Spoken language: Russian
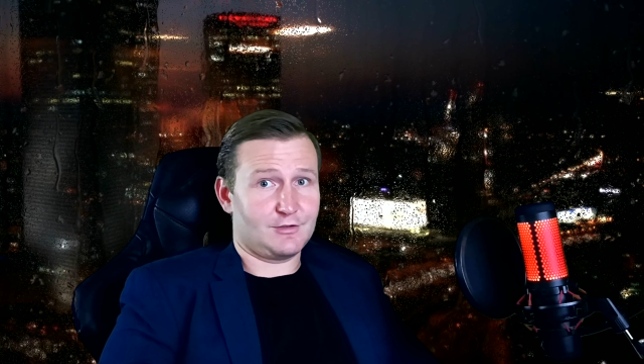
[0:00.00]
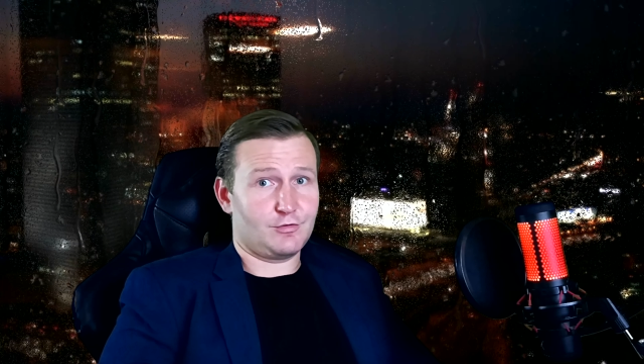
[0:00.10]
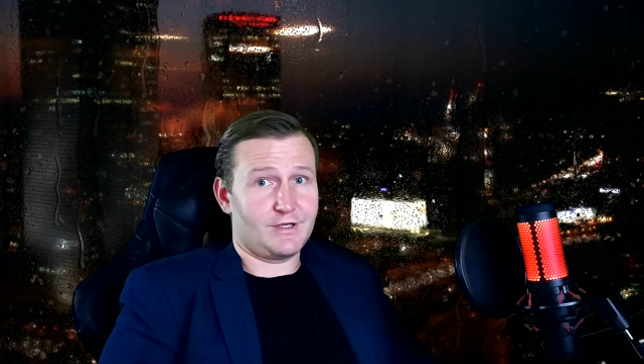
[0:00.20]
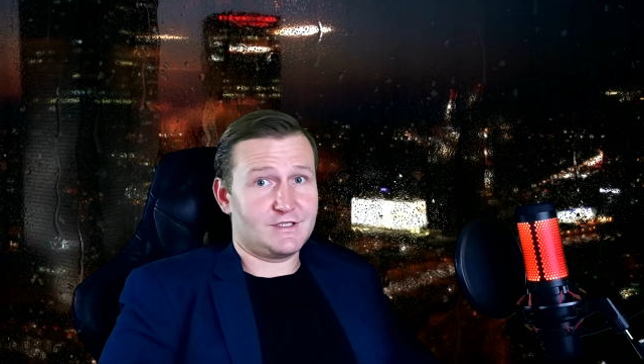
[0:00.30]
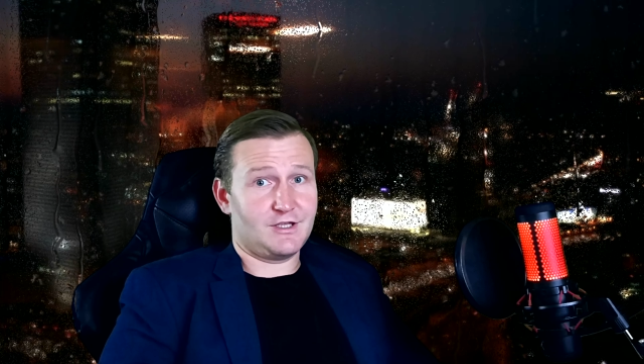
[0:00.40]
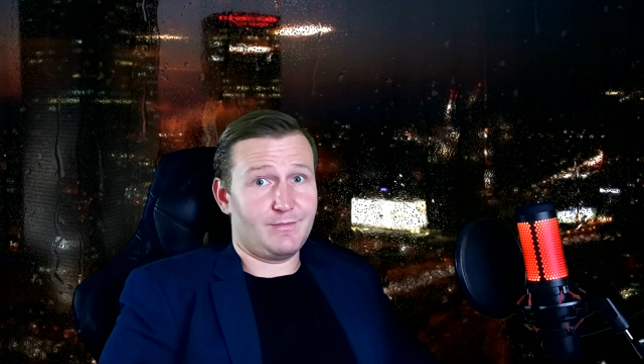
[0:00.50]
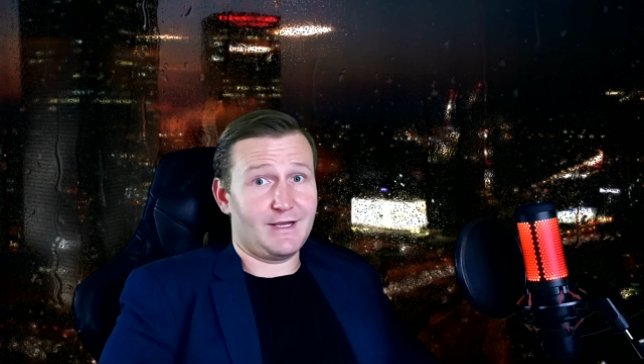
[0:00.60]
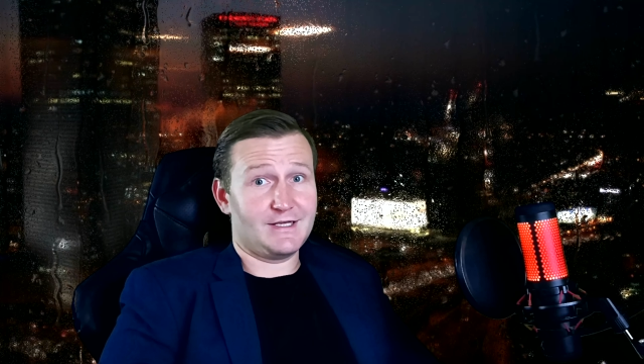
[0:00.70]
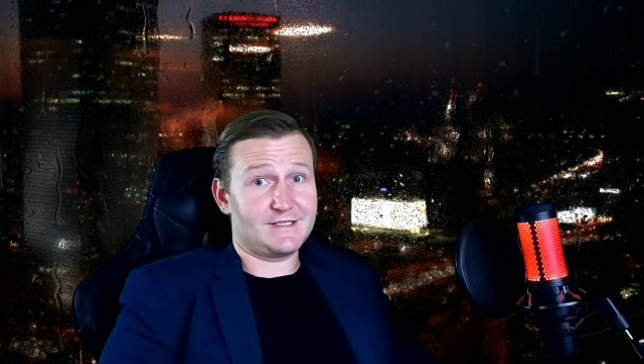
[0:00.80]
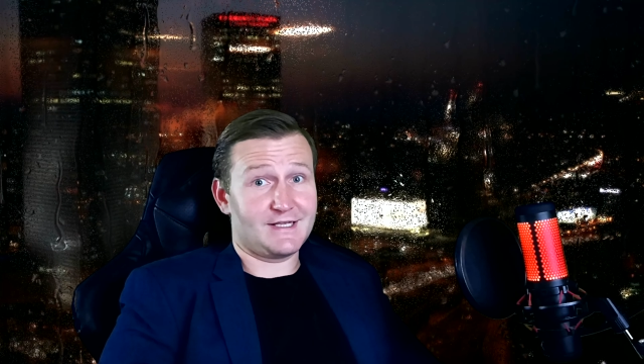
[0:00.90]
которые
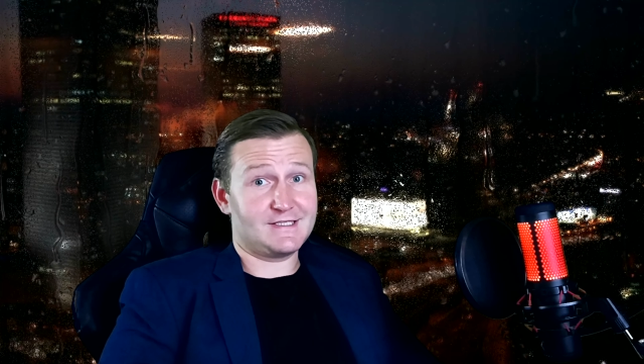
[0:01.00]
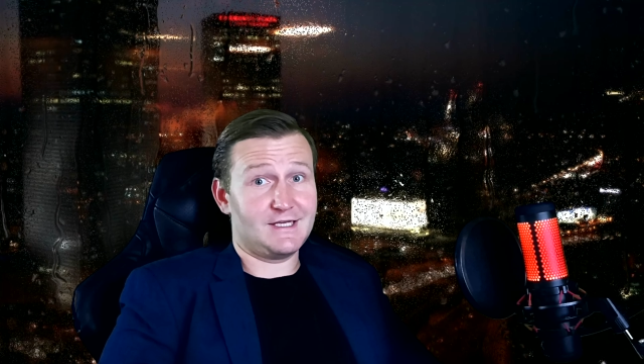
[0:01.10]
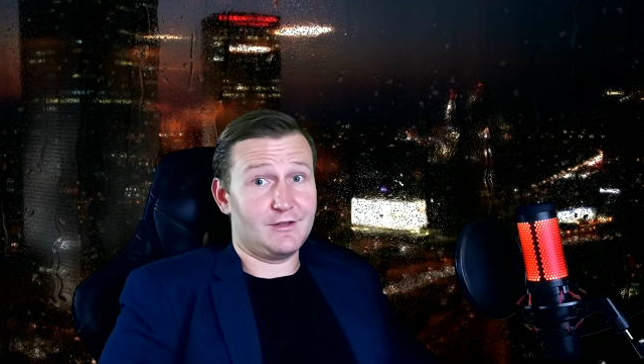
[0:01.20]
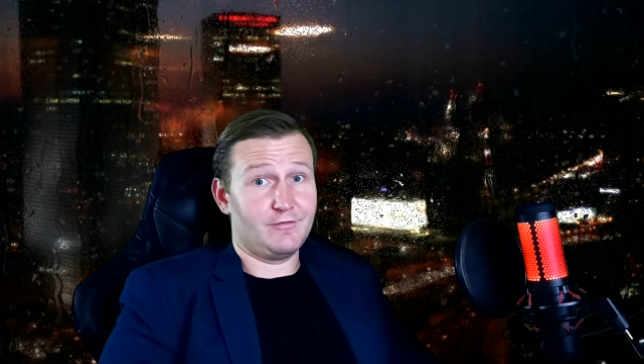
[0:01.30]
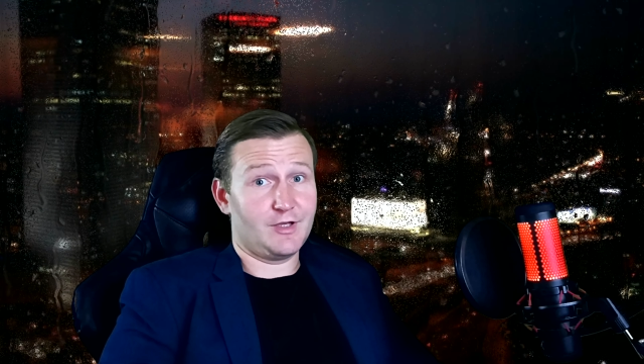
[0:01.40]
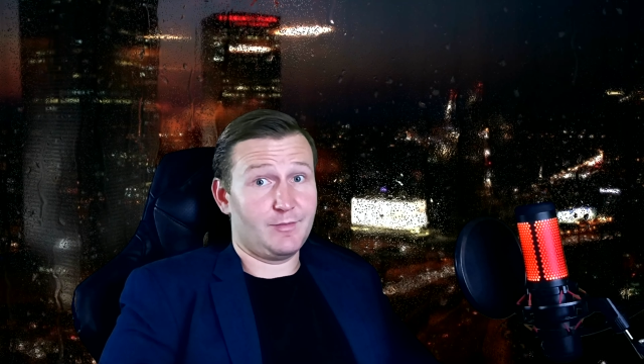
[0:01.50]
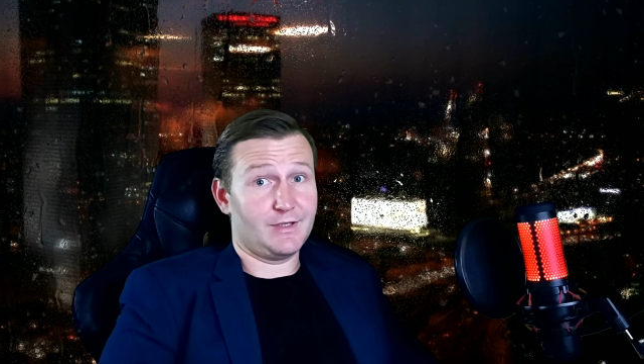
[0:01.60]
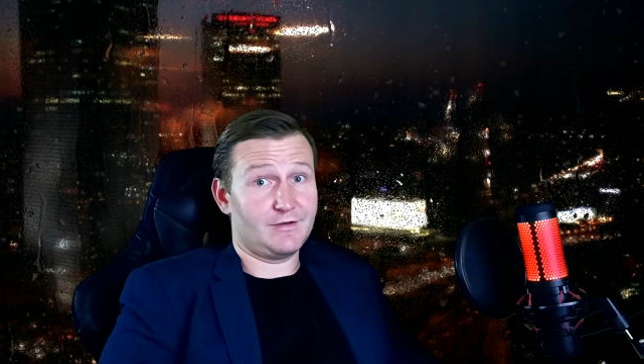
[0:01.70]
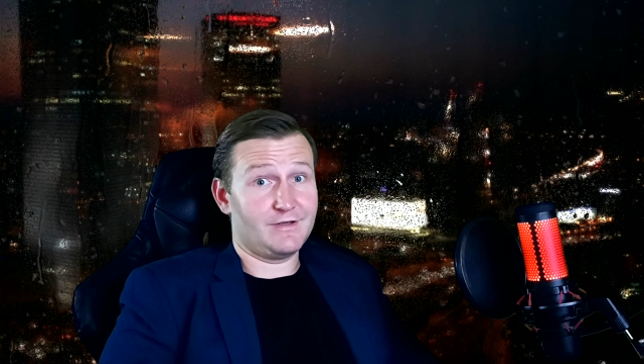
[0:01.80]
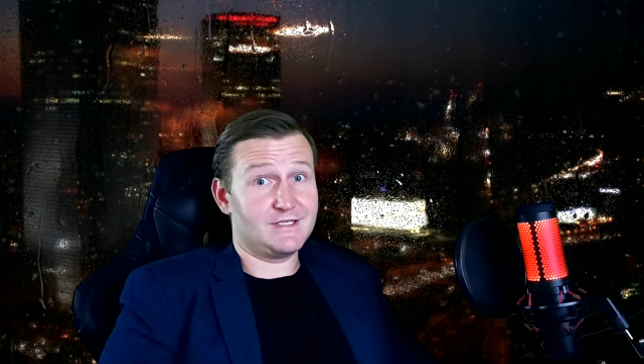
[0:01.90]
занимались расследованием
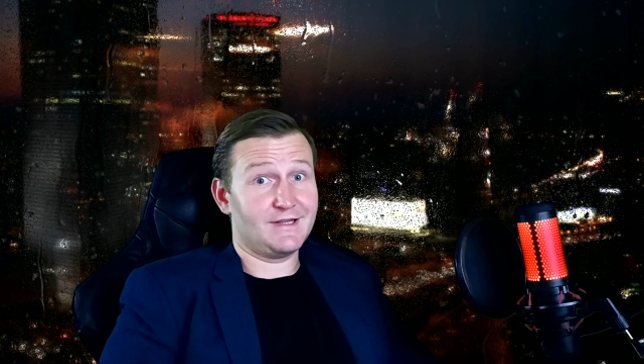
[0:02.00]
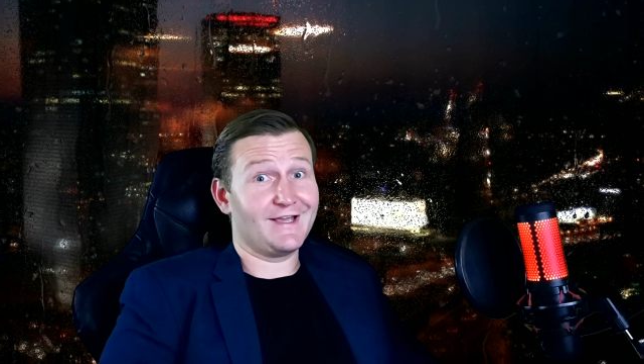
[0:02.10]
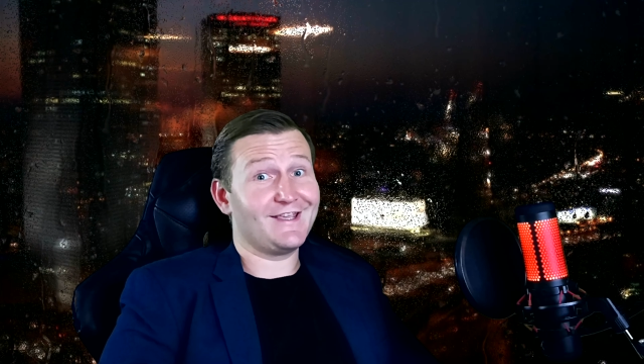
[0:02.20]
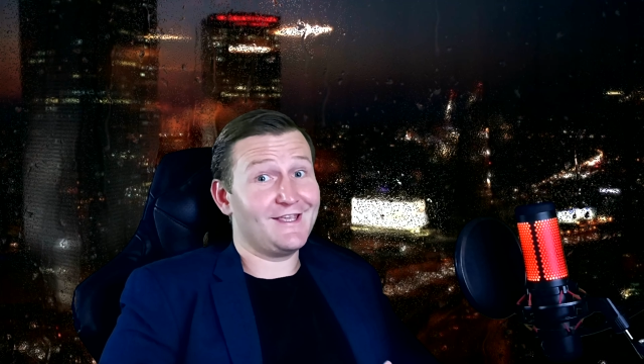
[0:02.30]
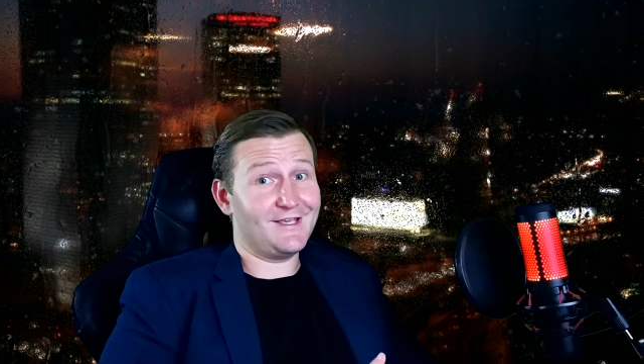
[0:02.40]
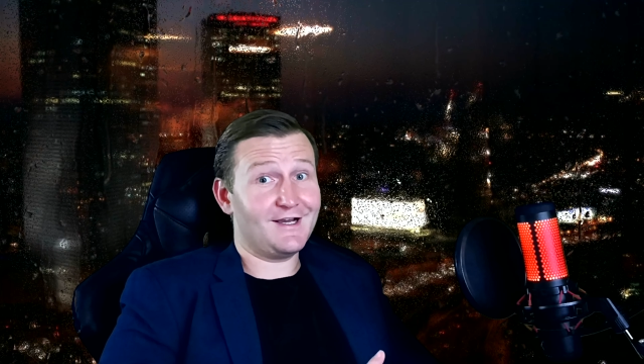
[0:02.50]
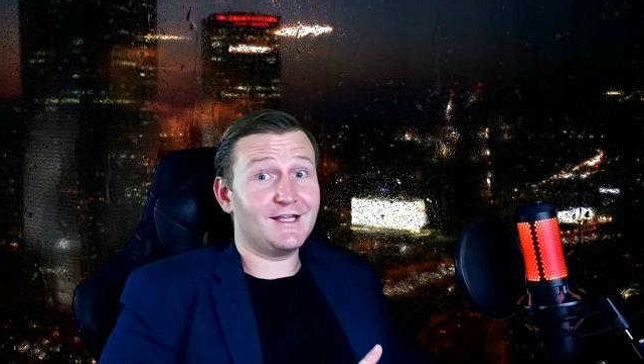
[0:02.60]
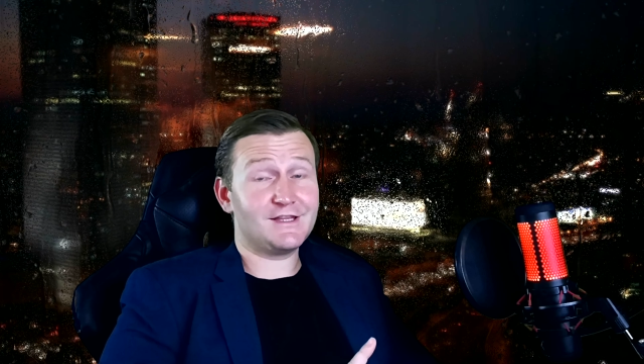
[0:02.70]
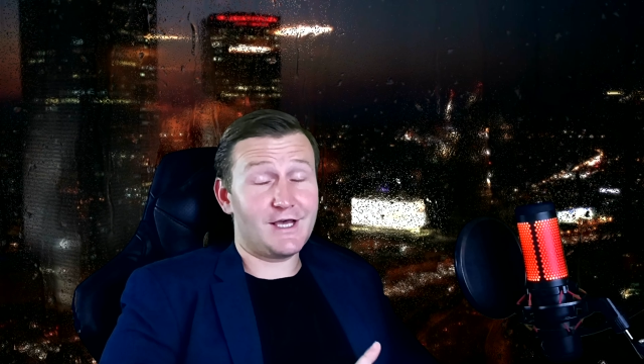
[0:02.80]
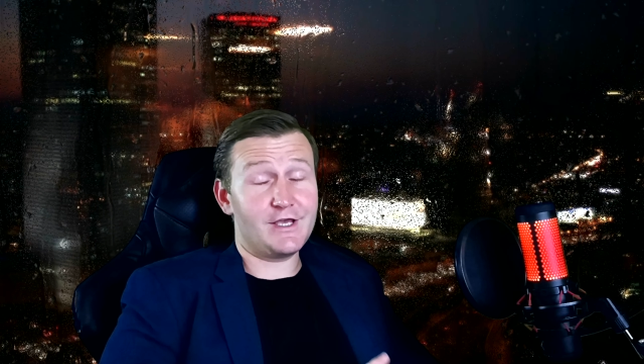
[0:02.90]
этого дела, и
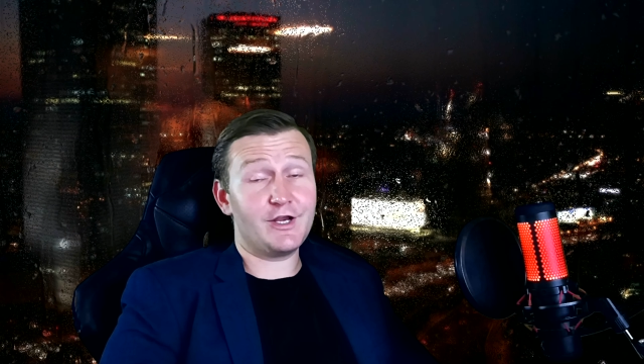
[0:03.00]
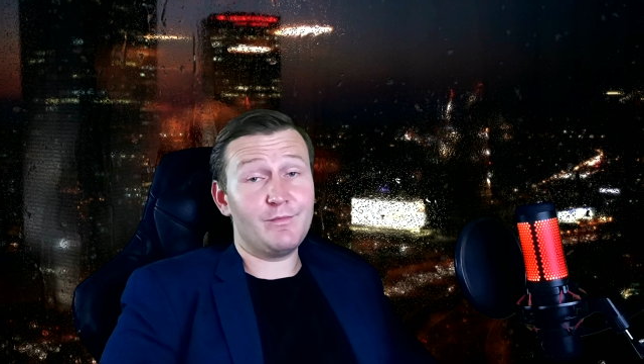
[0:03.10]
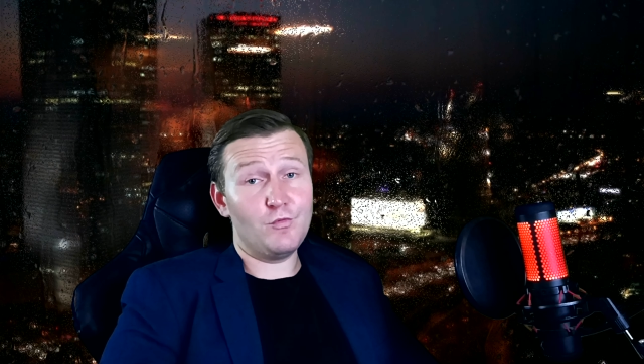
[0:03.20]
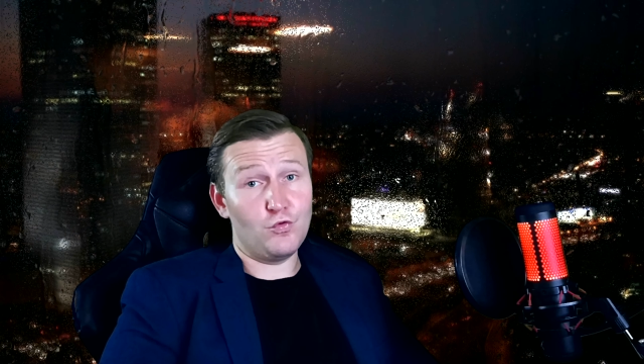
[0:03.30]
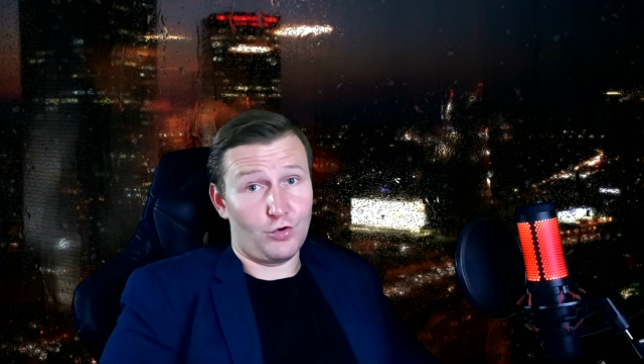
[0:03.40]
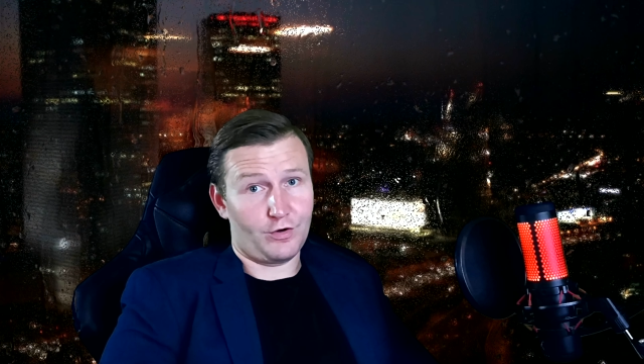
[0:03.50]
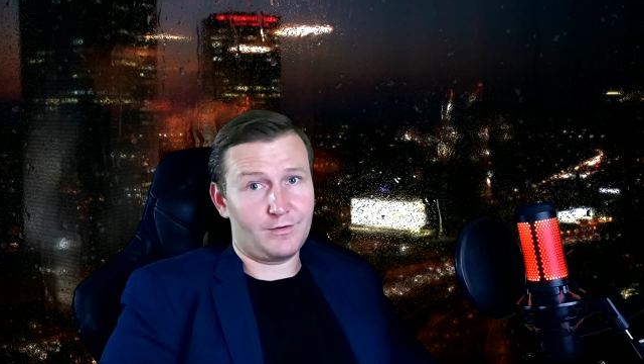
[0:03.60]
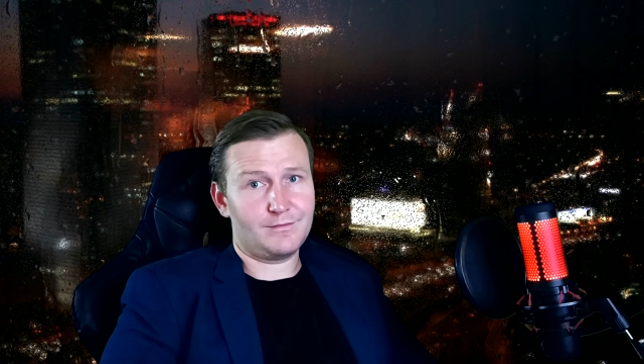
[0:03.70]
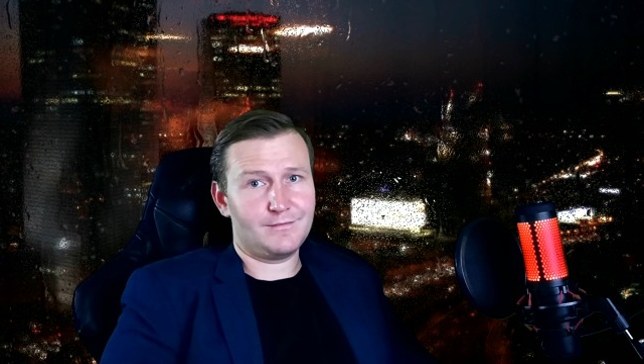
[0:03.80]
о Тайре Мур.